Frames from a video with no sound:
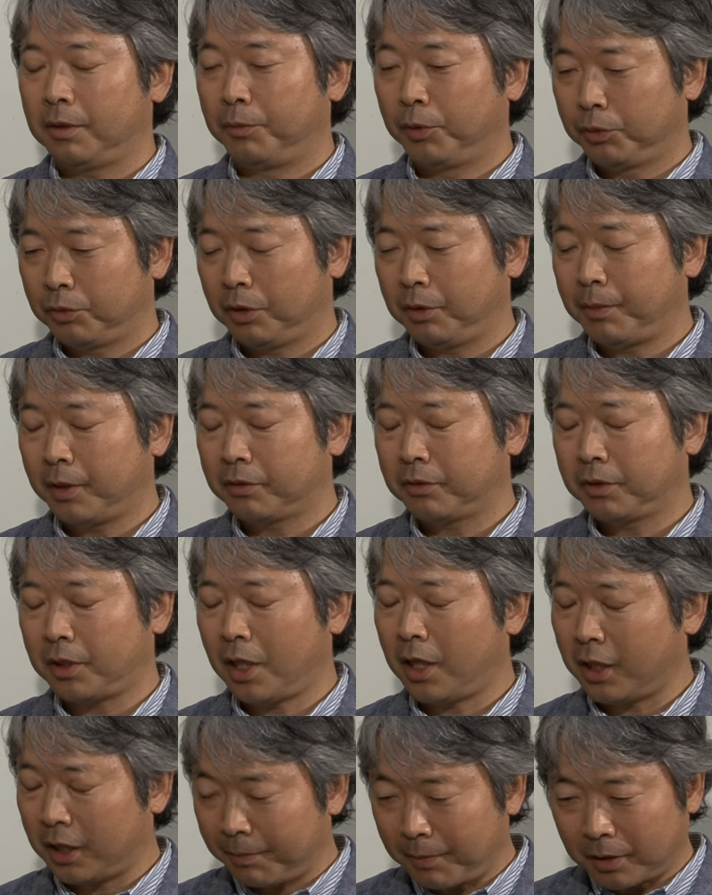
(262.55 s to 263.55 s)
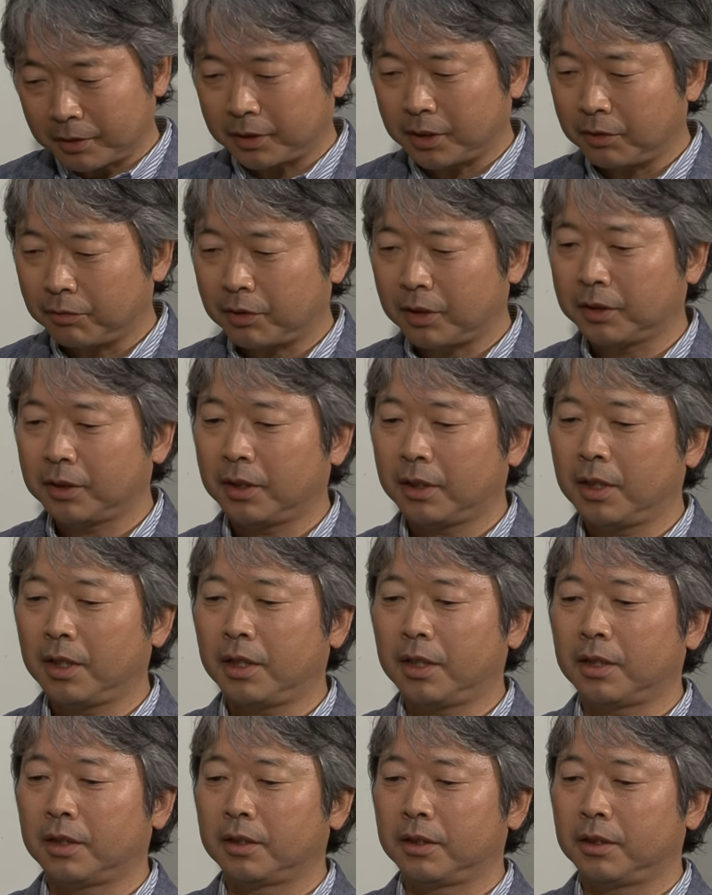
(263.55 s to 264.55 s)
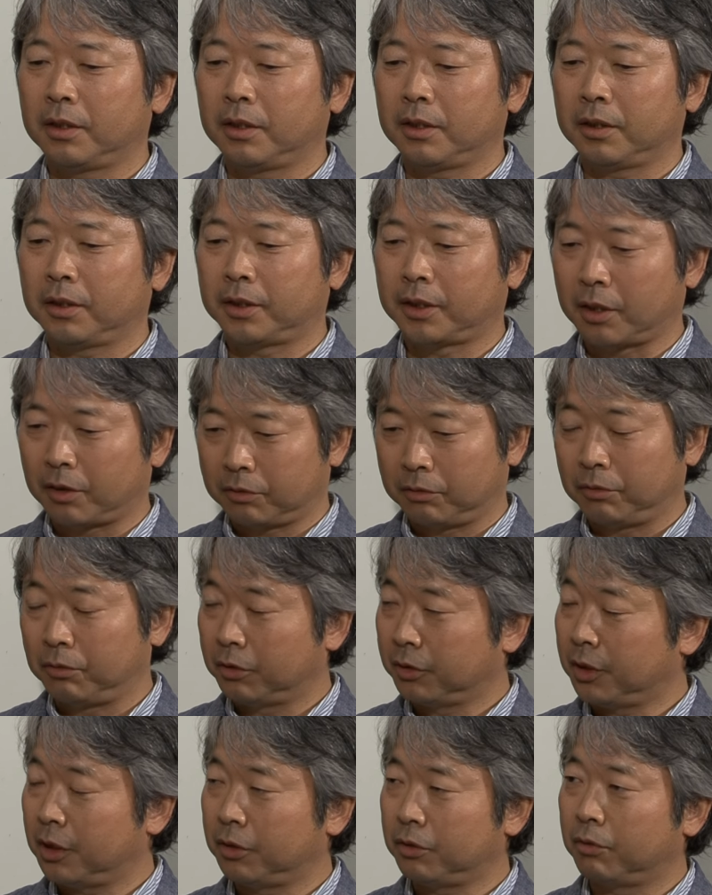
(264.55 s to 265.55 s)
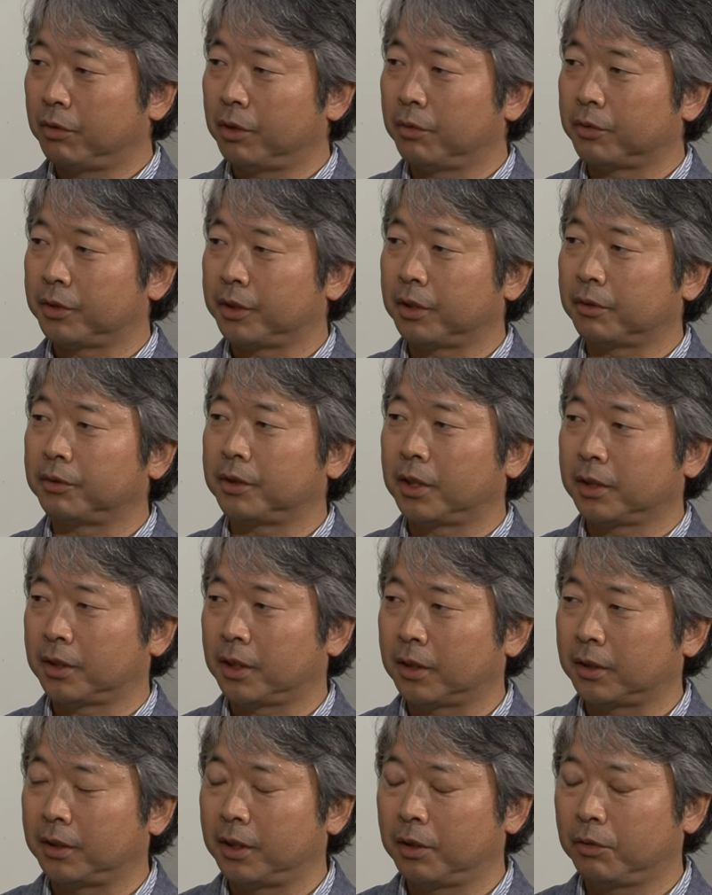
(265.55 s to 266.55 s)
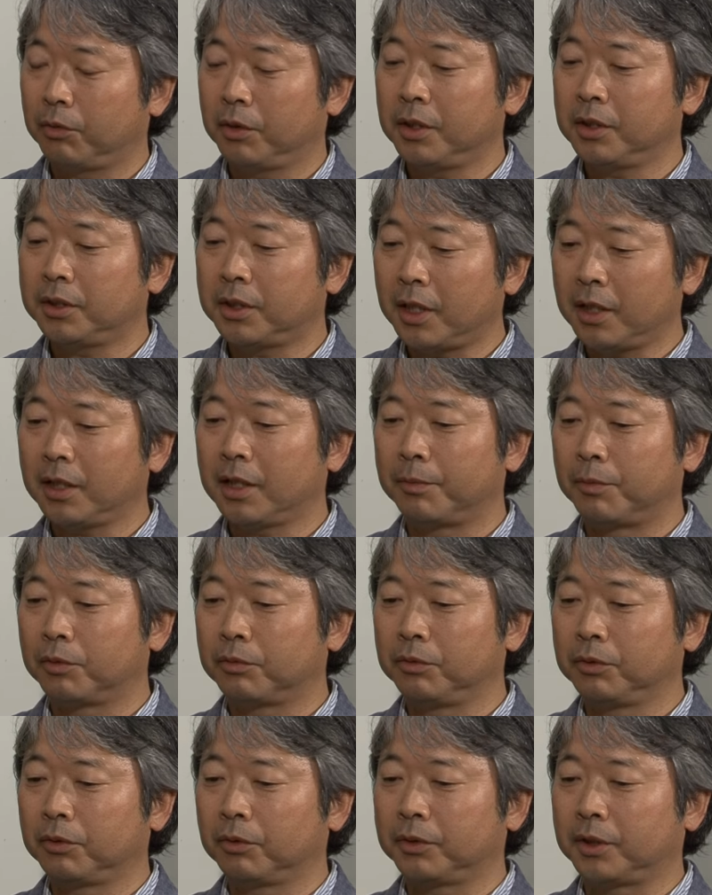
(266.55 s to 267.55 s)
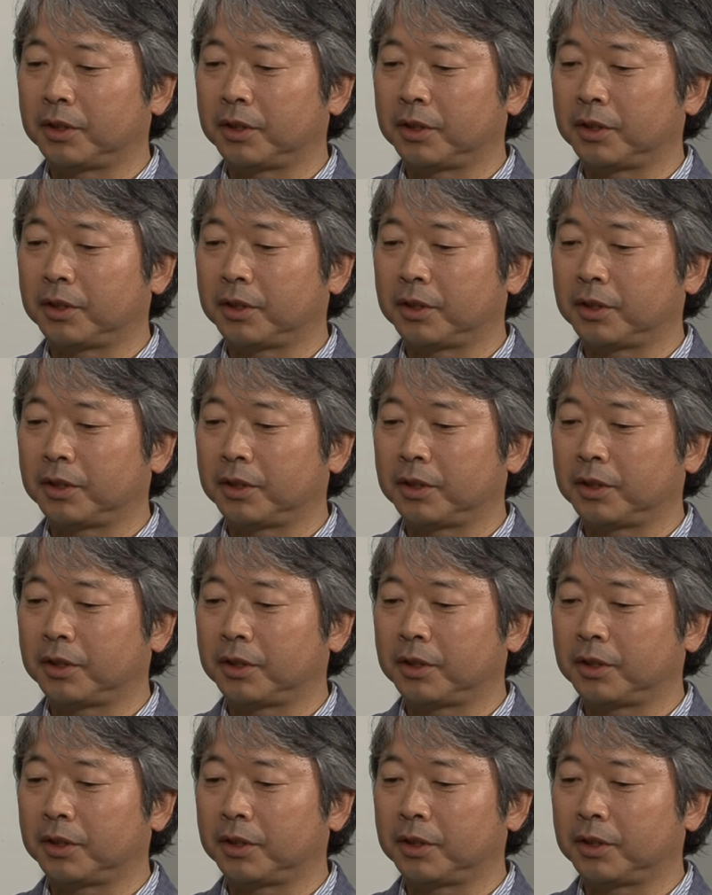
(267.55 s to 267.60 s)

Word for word: 元被爆者の方が企画をして上映をしてくださって、これ自体が僕にとっ